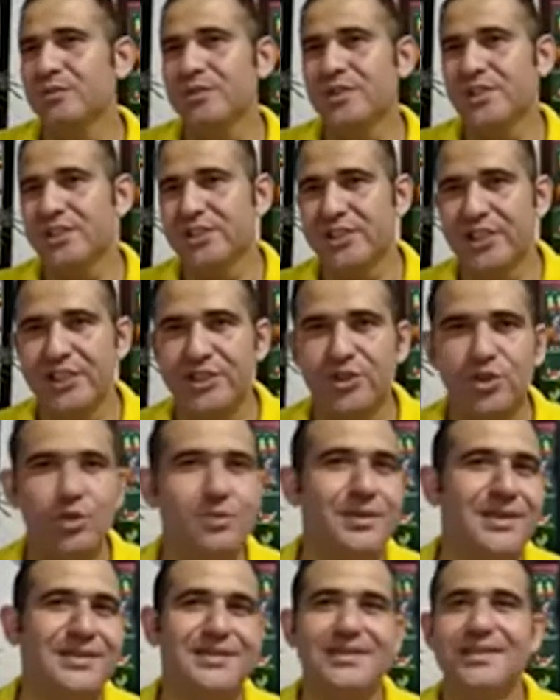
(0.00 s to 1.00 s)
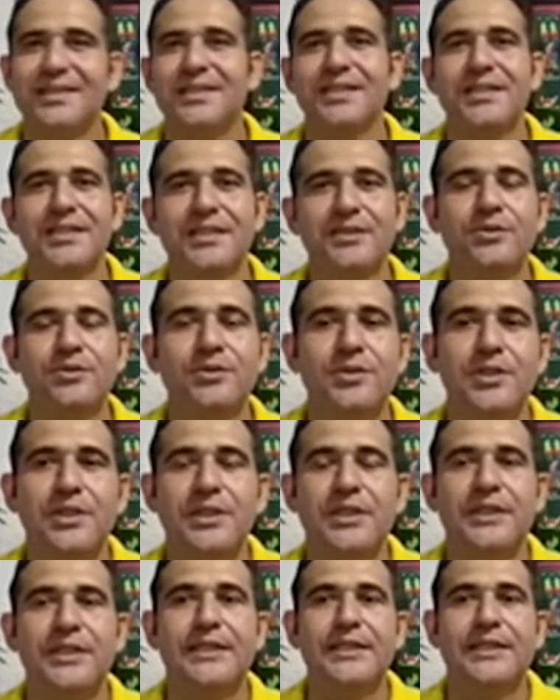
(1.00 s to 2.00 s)
muita gente começando,
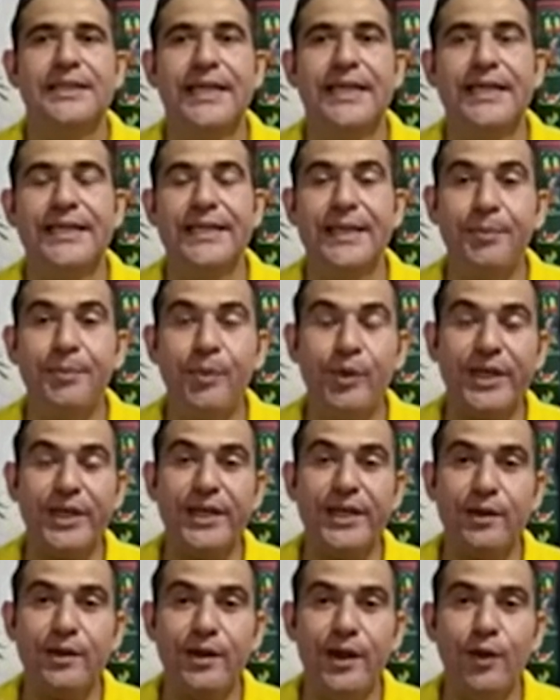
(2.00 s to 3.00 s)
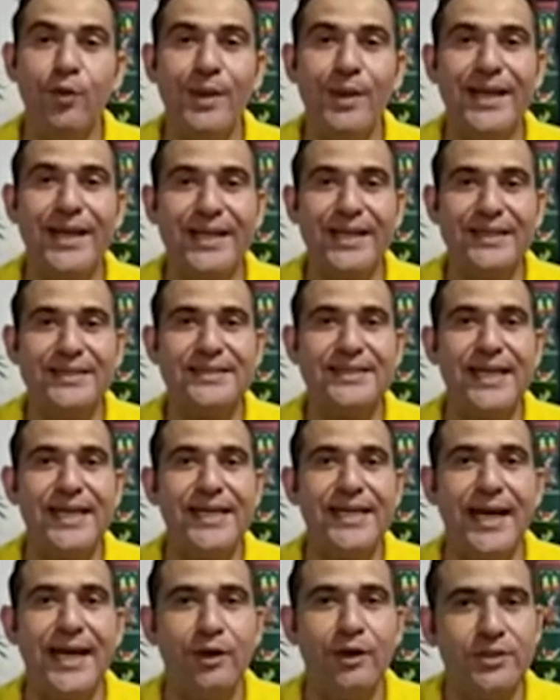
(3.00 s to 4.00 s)
né? E é porque é um mercado que
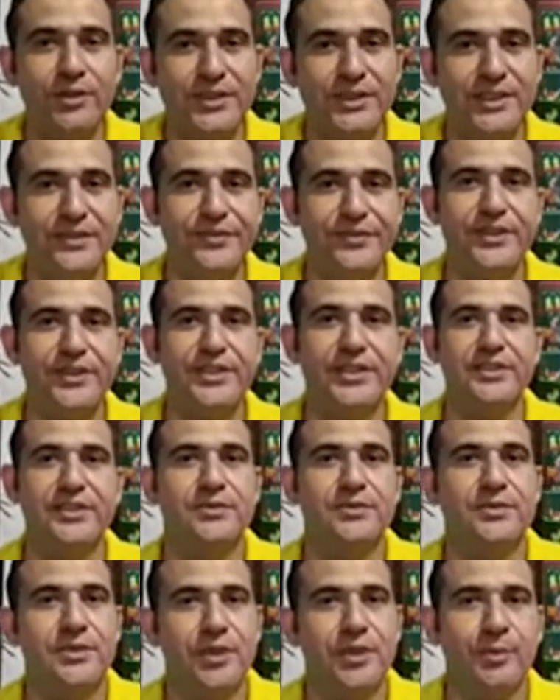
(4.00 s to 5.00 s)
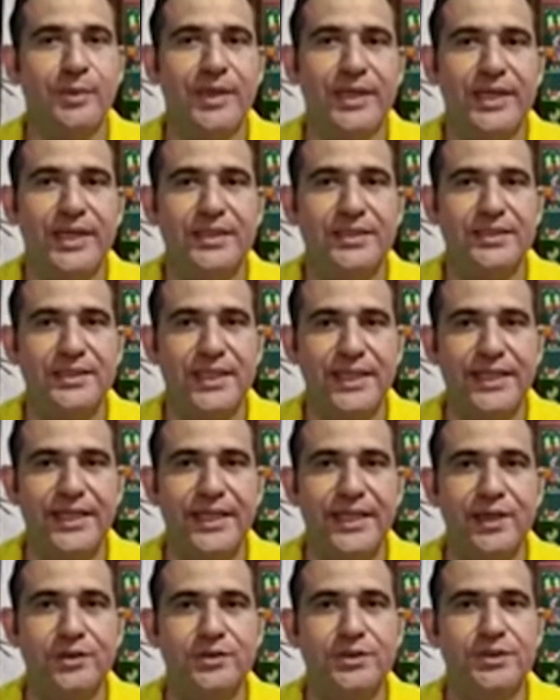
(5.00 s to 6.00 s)
está em alta, né, Fernando? É um mercado que está
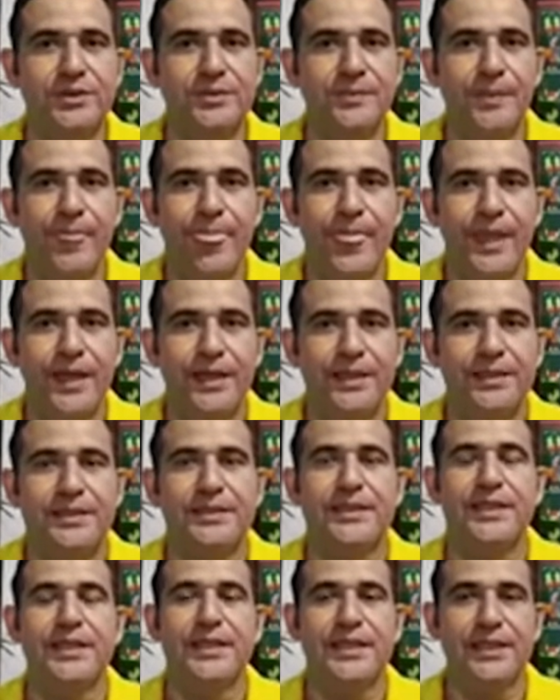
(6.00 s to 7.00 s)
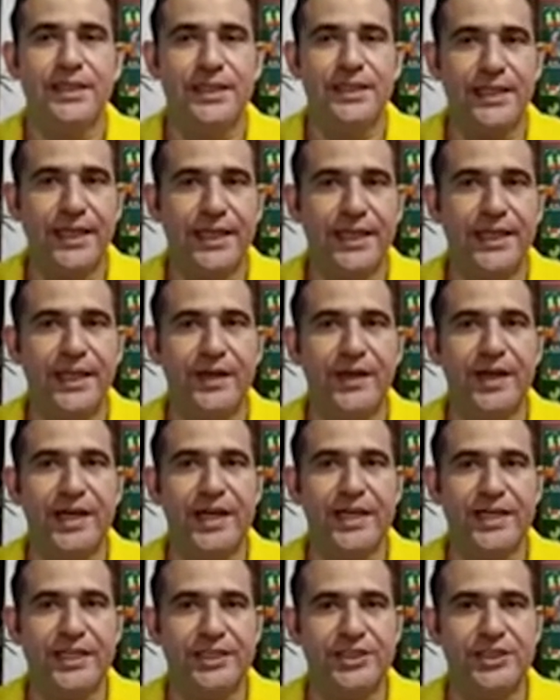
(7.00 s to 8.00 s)
em alta. Né? É,
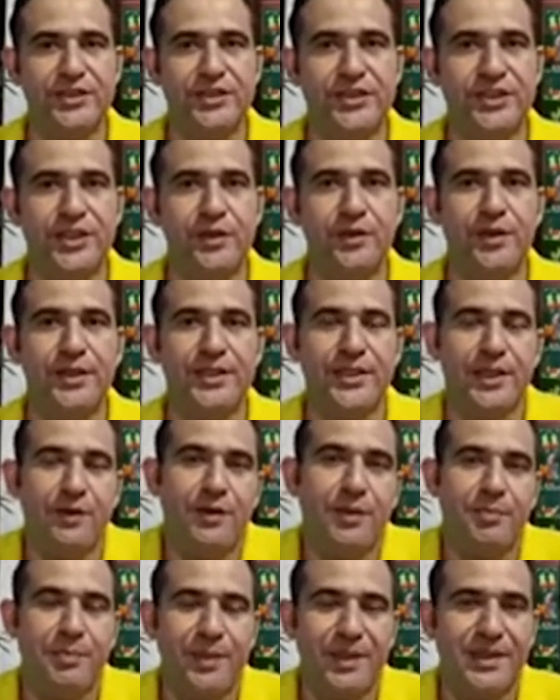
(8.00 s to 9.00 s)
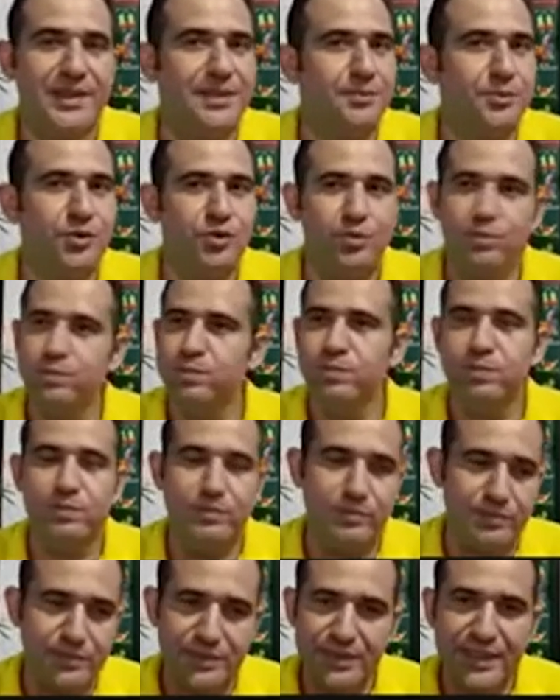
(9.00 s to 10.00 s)
acredito que é uma, é uma planta muito.
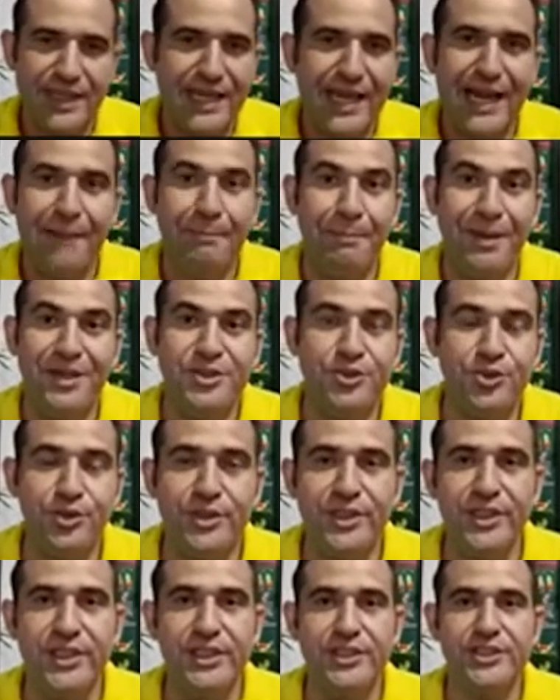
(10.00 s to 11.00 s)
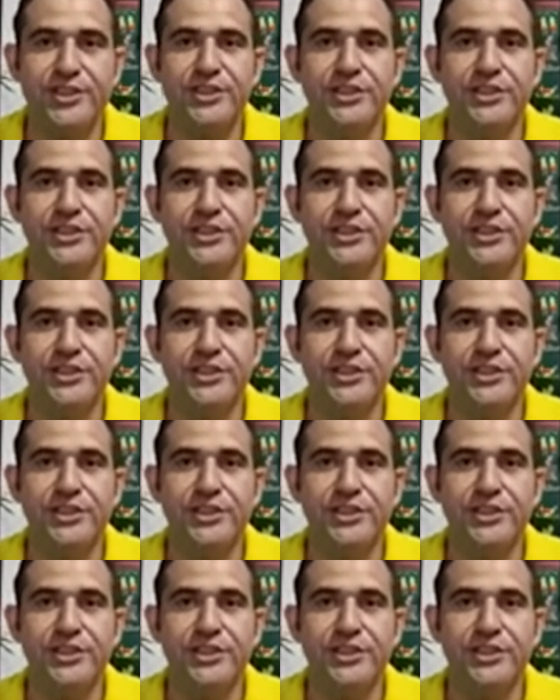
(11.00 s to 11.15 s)
Olha, Leandro.